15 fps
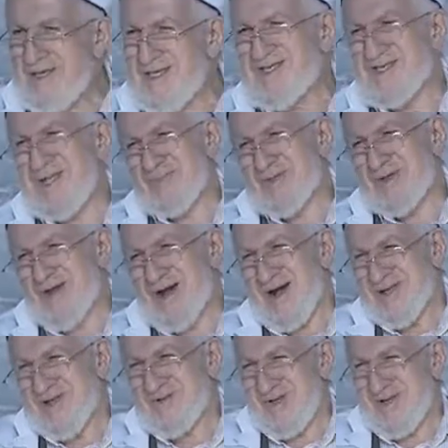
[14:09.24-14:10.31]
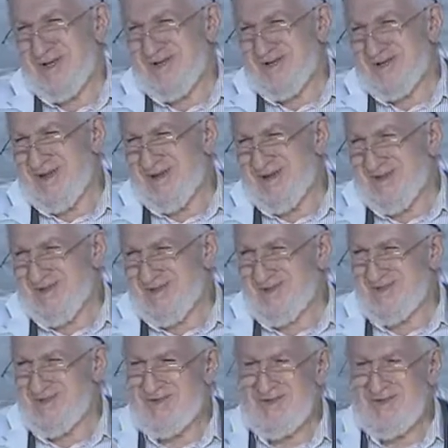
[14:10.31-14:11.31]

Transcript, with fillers: İslam'da da aynı böyledir arkadaş.